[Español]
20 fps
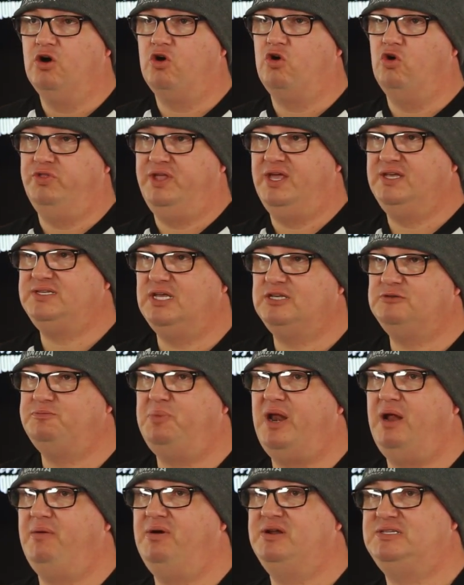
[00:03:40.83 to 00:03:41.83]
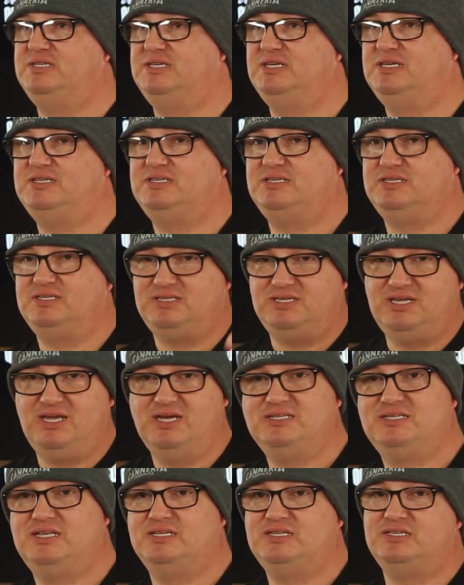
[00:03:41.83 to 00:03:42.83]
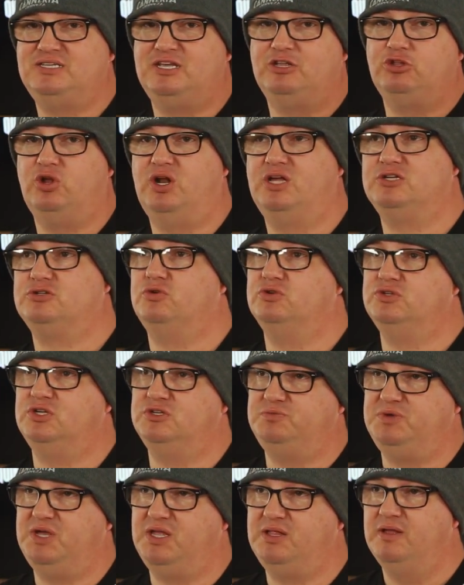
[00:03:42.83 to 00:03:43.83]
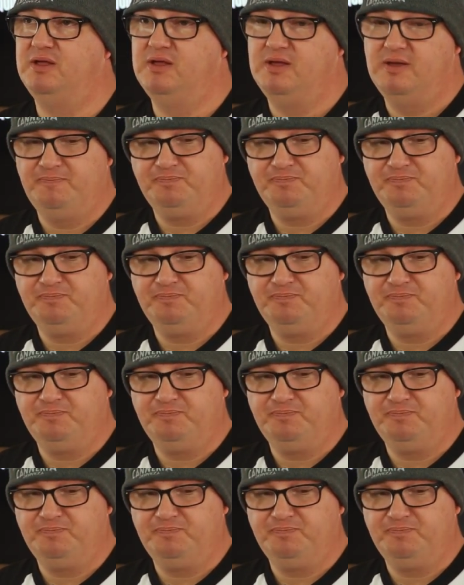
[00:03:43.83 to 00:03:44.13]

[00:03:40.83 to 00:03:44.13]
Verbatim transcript: con esas para ver si, estás haciendo las cosas bien.